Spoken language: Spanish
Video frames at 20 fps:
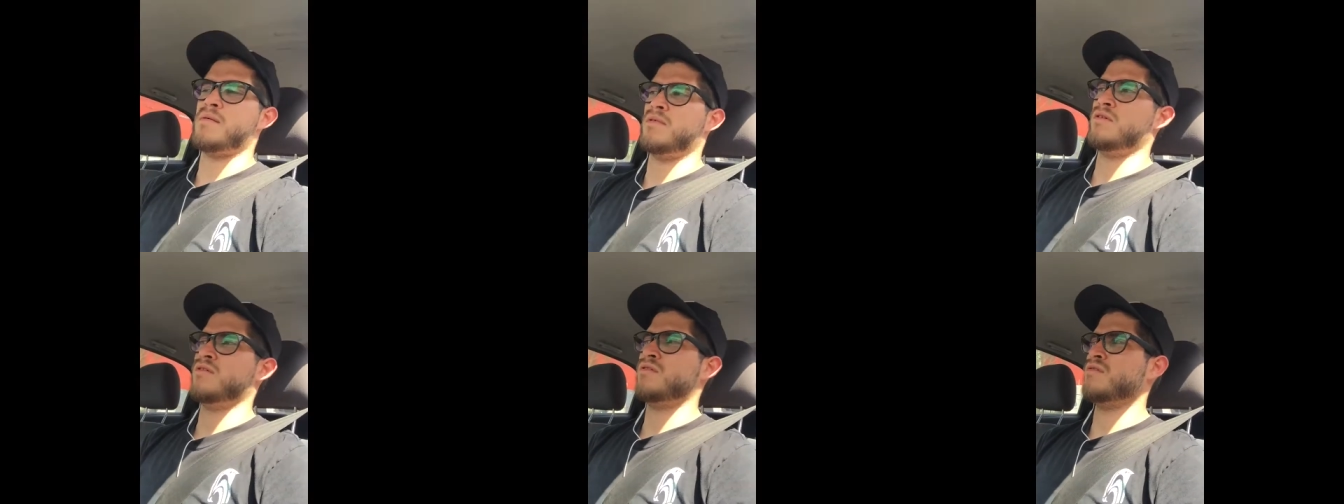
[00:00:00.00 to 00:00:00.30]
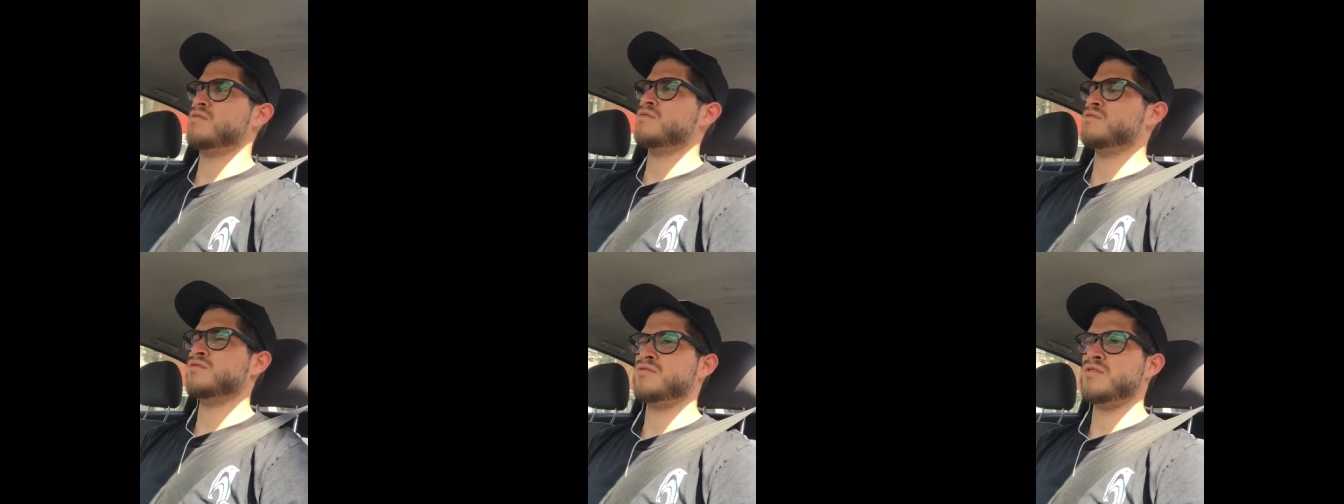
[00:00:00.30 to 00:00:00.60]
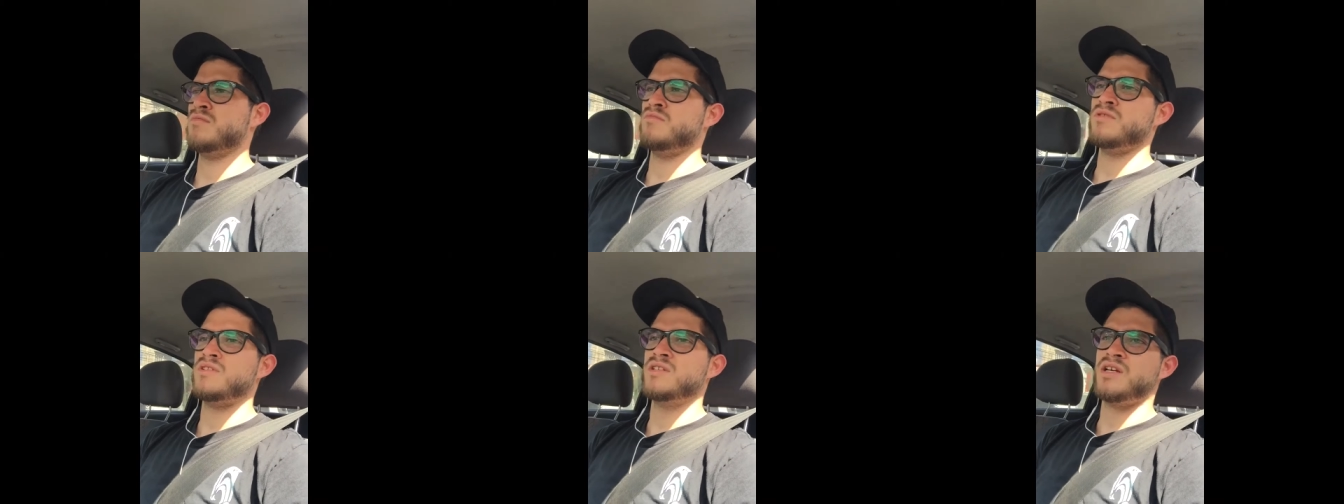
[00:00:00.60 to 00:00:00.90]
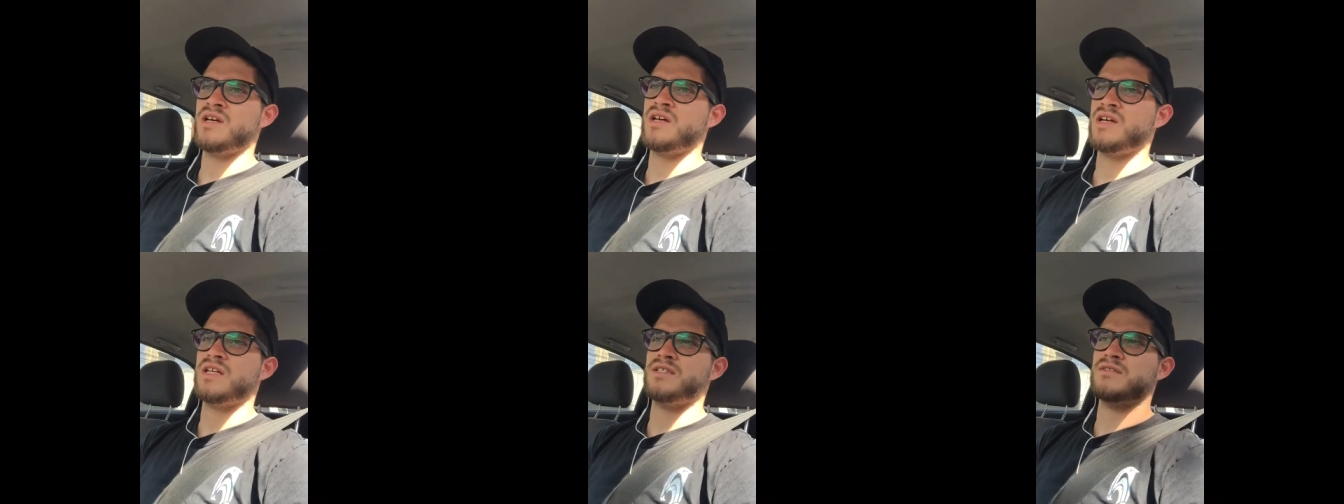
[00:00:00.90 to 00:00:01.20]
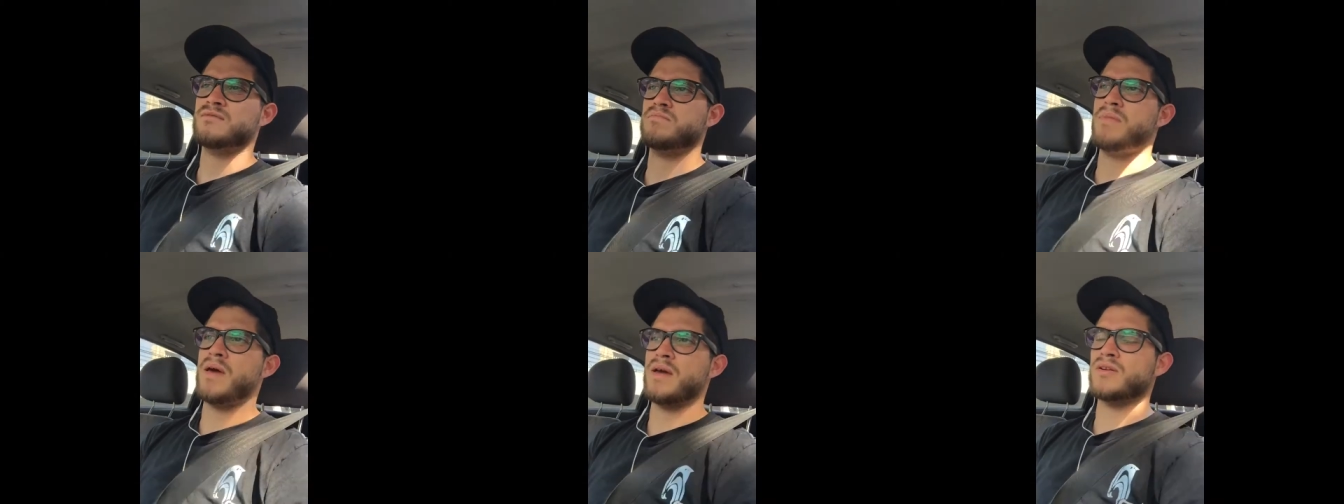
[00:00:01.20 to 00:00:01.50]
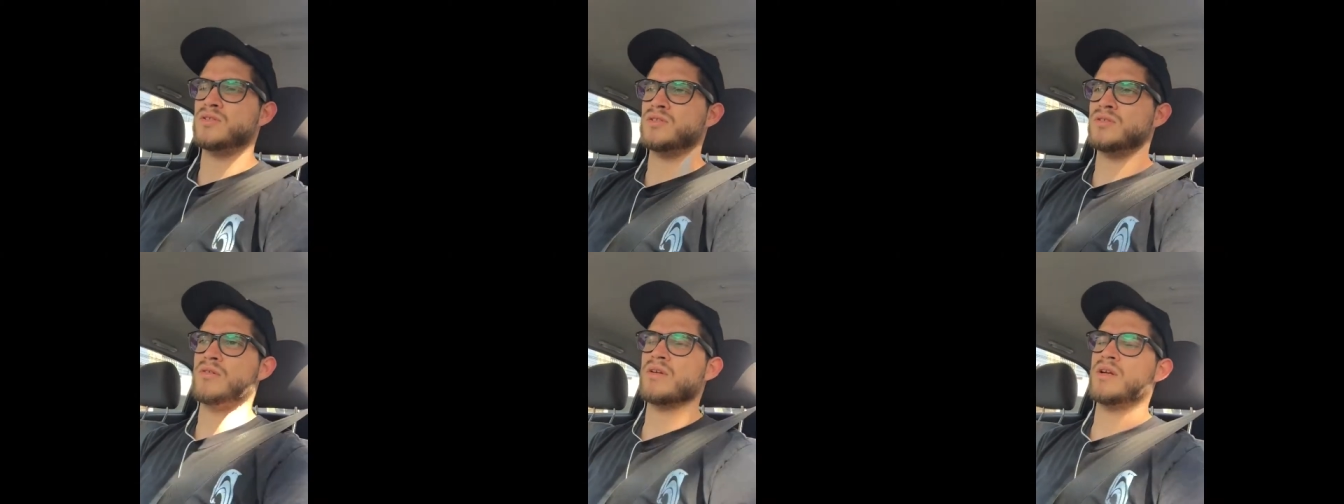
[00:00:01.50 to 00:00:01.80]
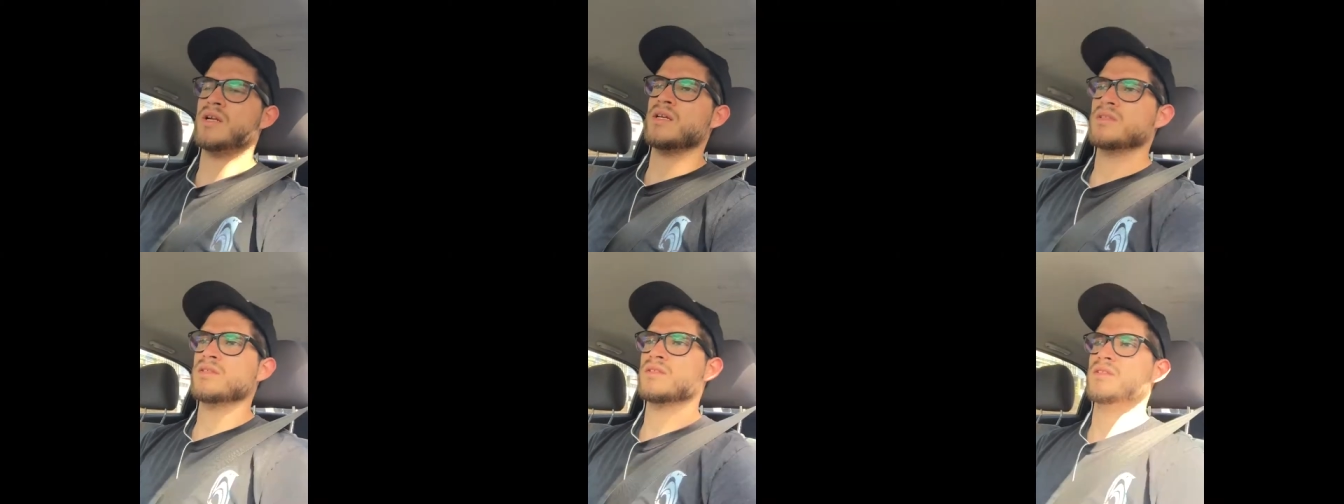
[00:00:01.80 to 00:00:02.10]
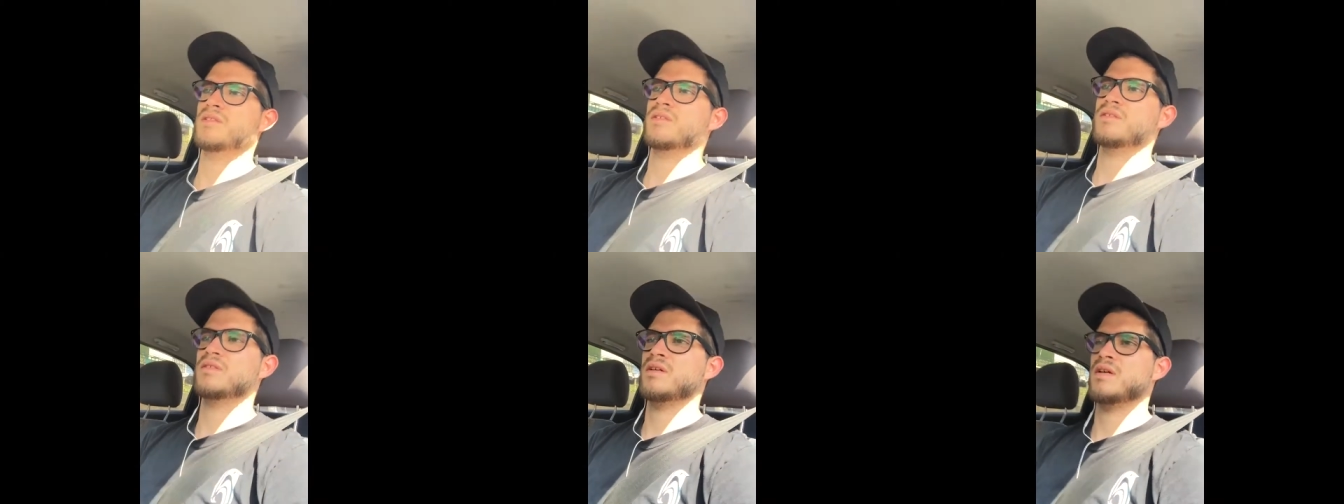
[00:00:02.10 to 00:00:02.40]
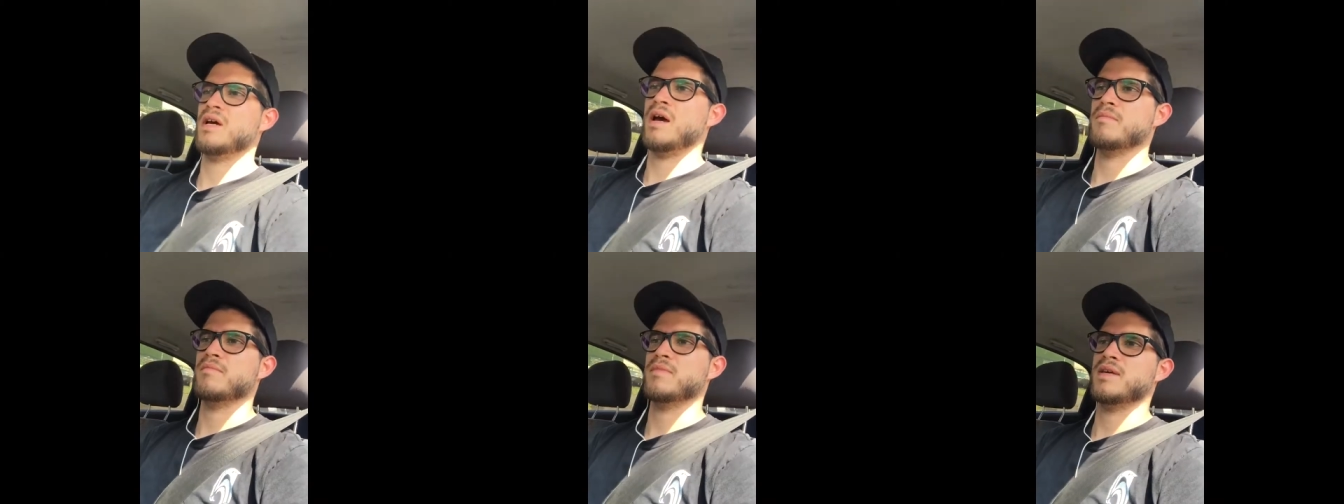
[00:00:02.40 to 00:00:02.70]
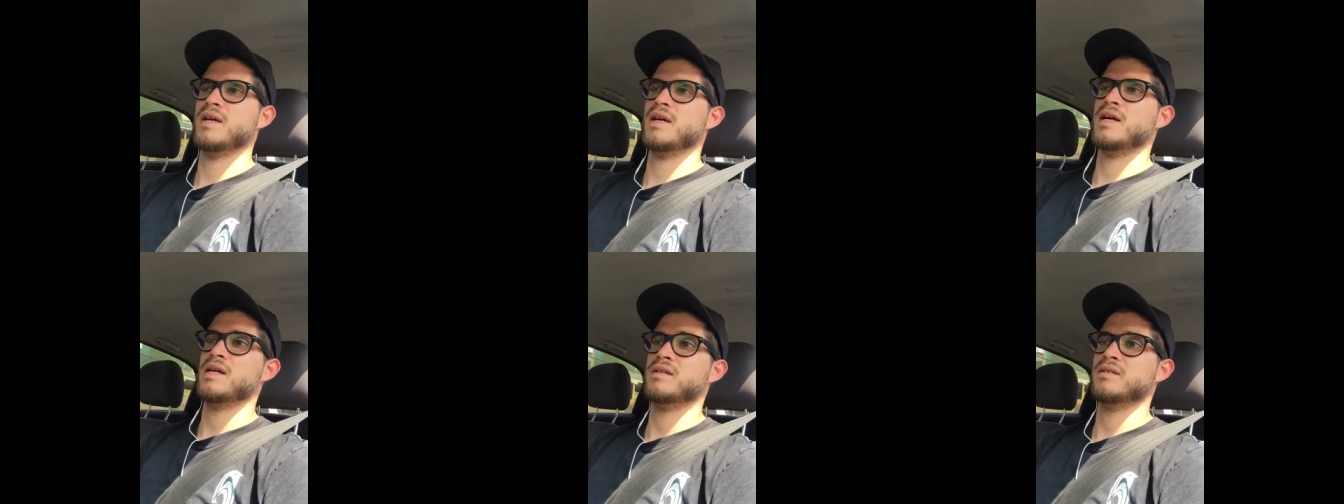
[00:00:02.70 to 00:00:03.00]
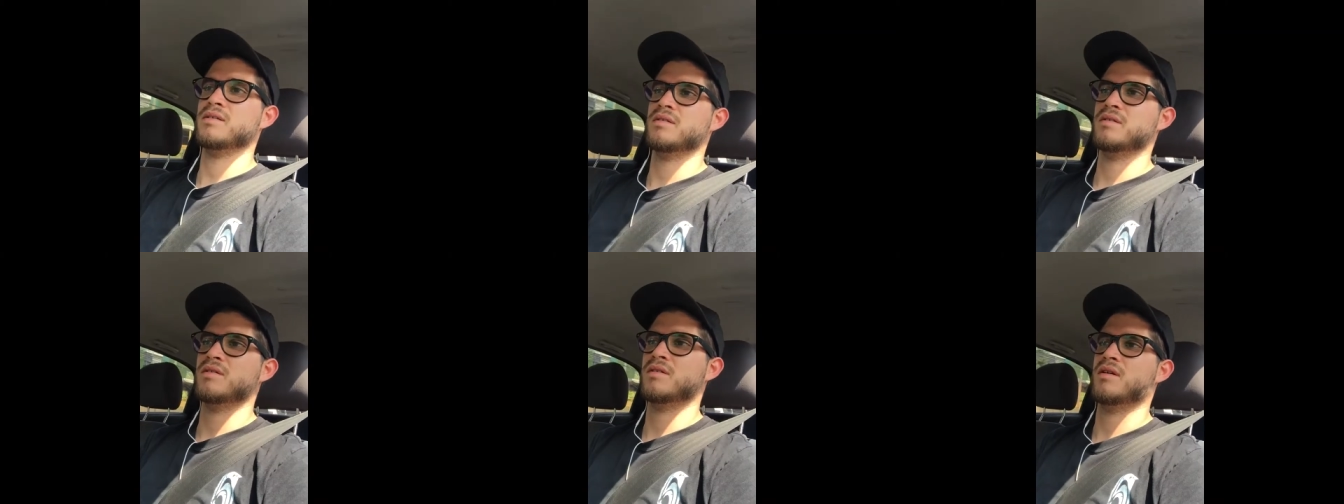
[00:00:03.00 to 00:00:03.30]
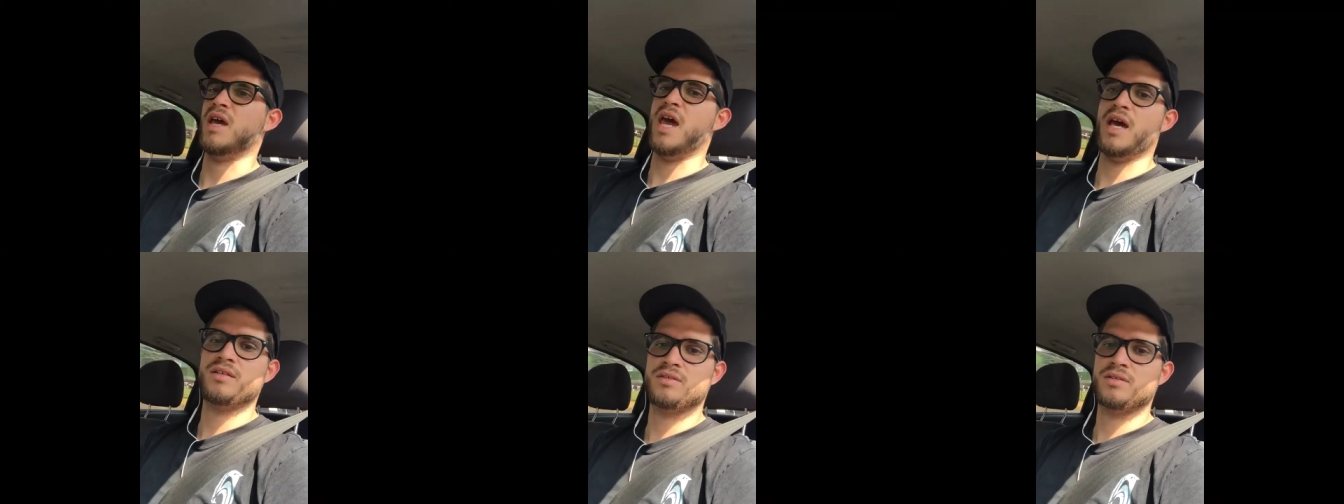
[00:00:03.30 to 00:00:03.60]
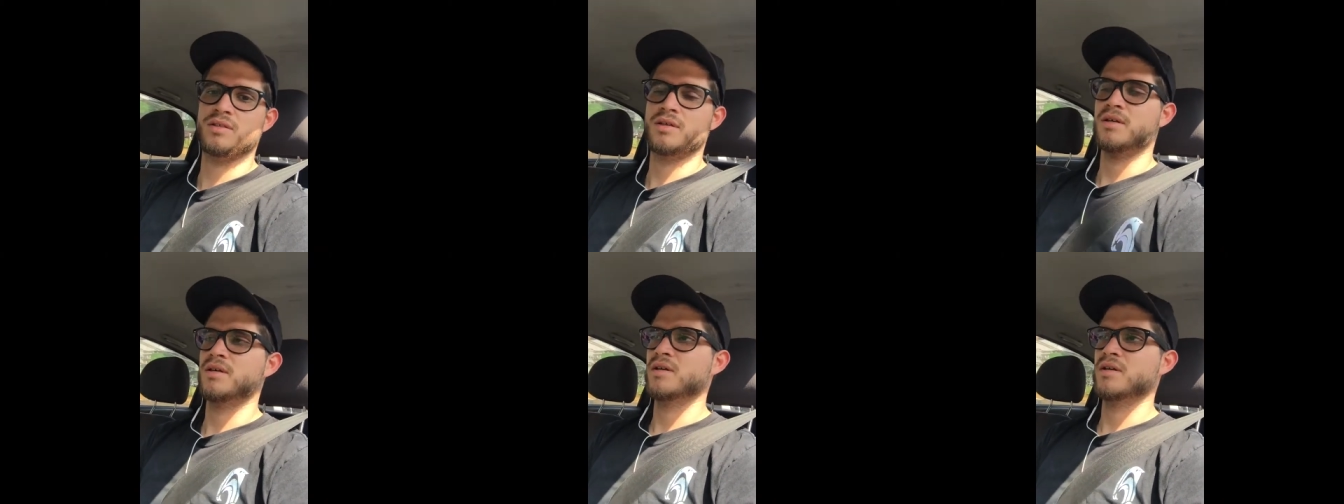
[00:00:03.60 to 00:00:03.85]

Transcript: Yo conozco muchas personas, amigas, ex,